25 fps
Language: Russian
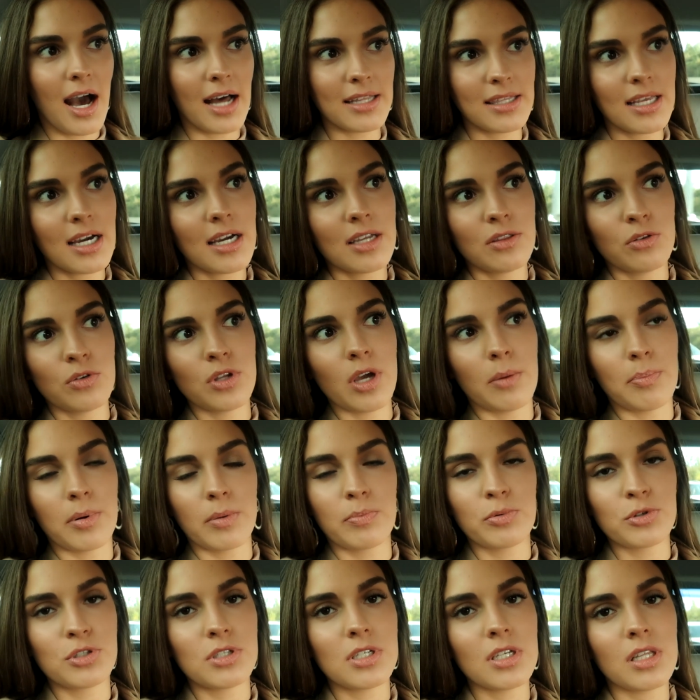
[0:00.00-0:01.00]
А так, ну, я
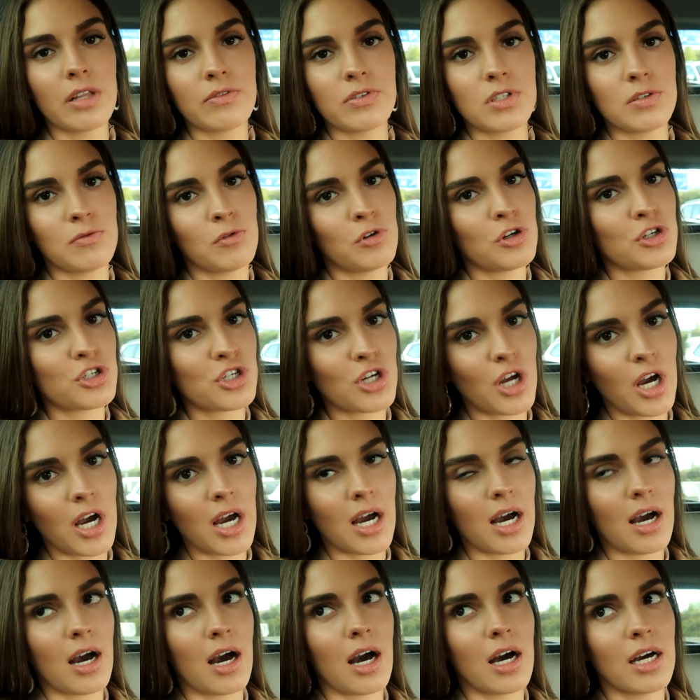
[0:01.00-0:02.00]
пропустила всего лишь
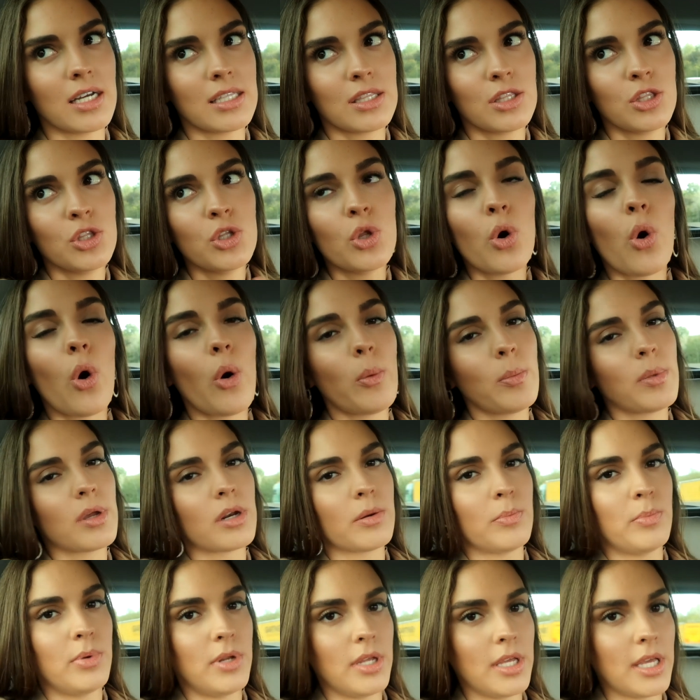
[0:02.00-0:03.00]
одно
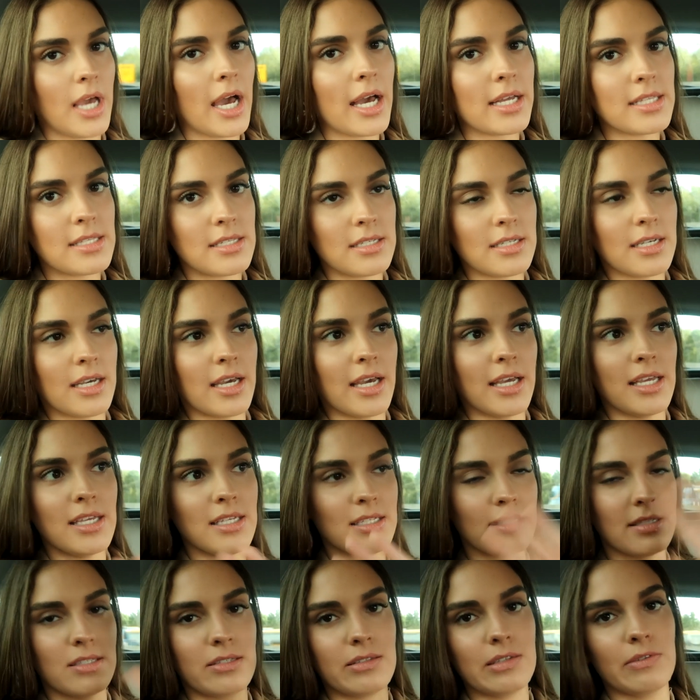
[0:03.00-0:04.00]

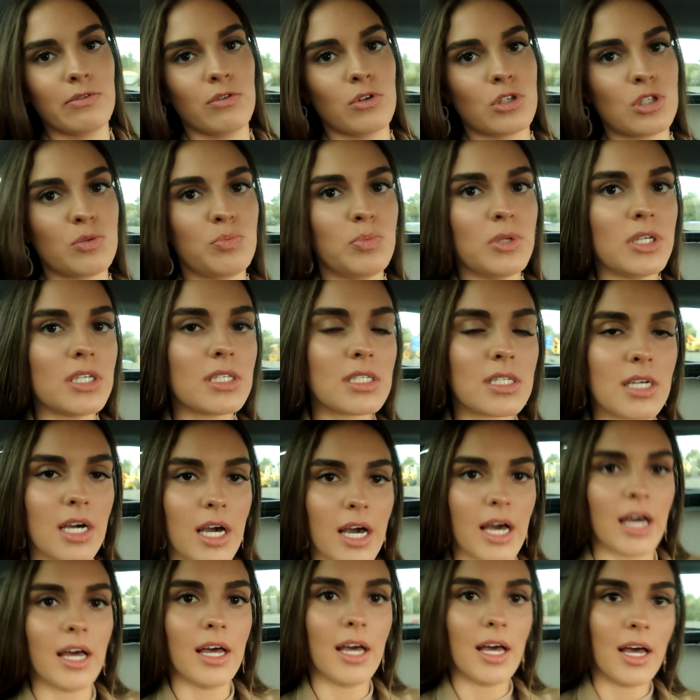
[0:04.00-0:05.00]
мероприятие из всего
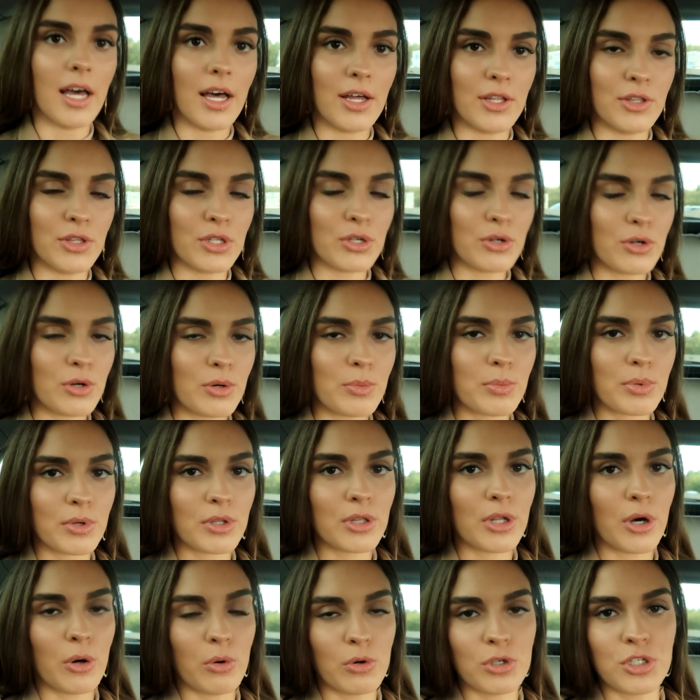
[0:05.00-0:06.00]
списка, но
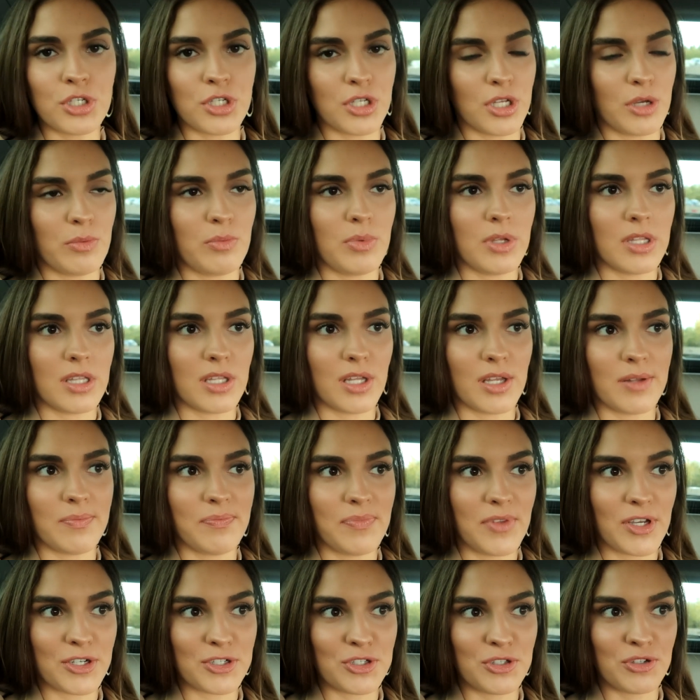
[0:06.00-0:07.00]
было очень обидно.
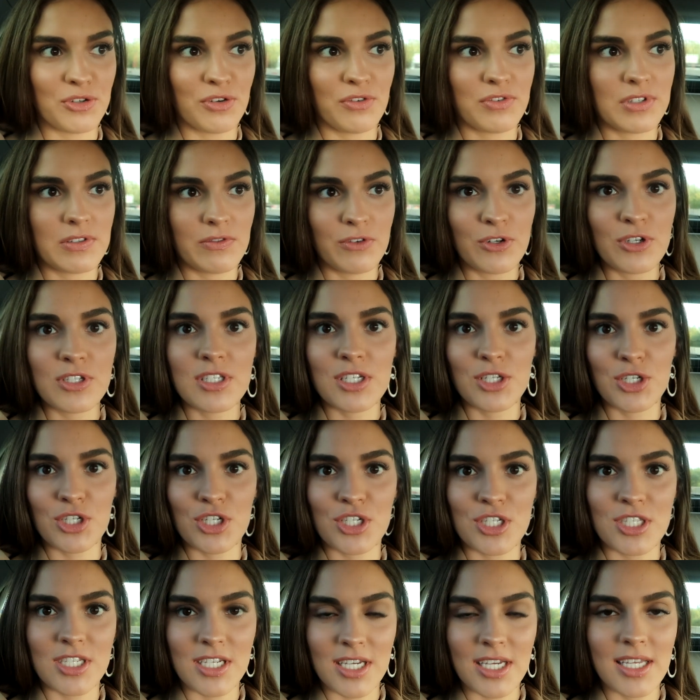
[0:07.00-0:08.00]
Так что в свой день
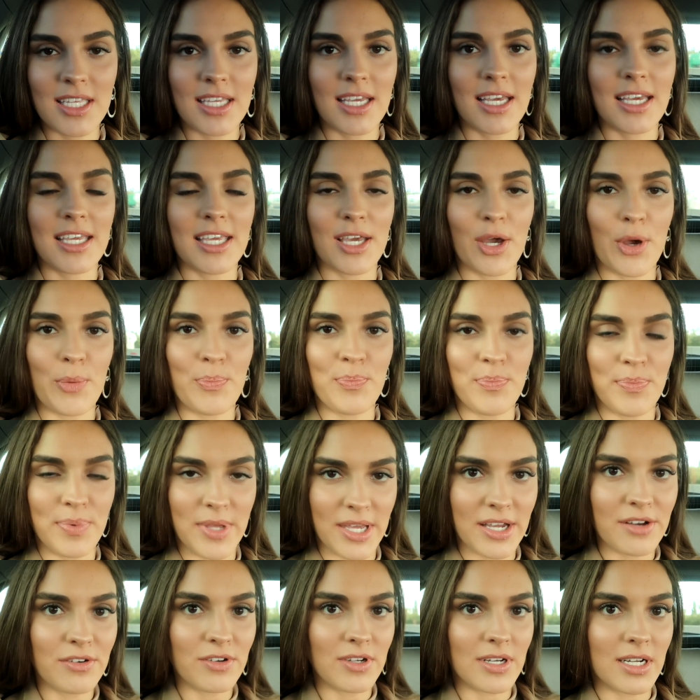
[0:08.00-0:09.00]
рождения я
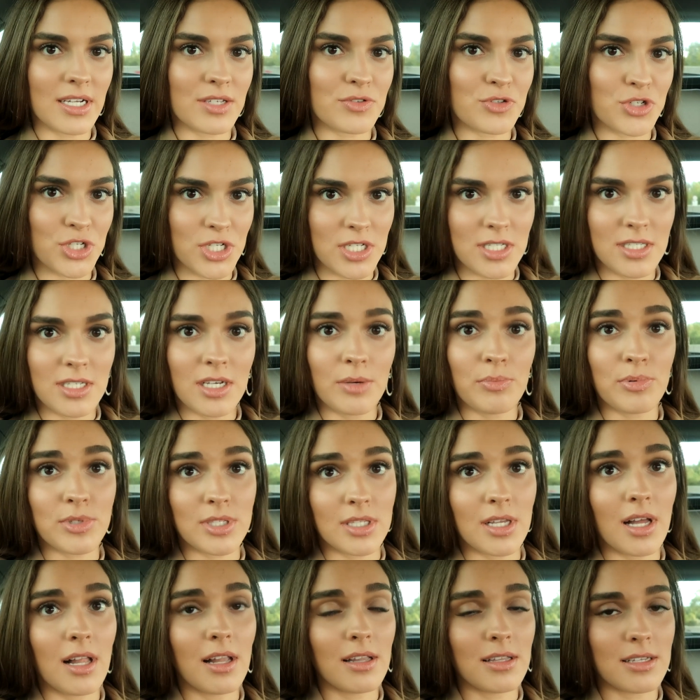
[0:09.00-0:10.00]
первый раз в жизни
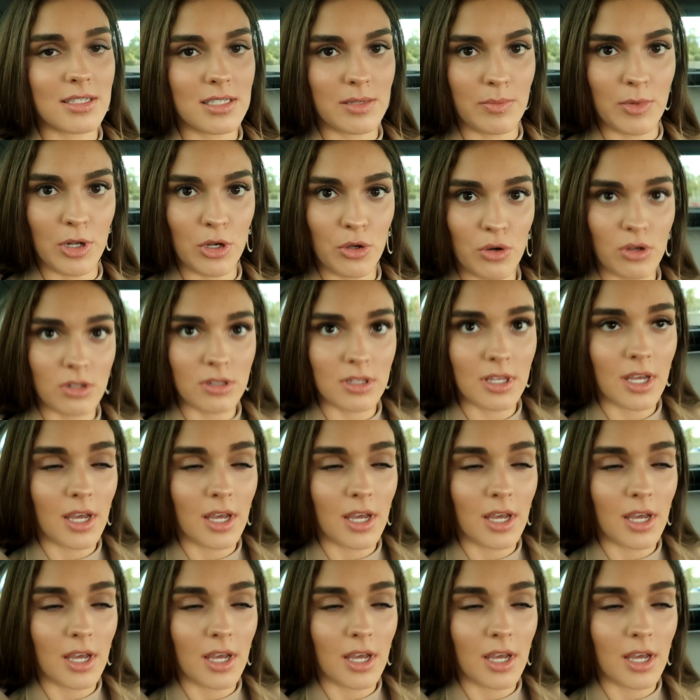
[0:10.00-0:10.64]
опоздала на самолет.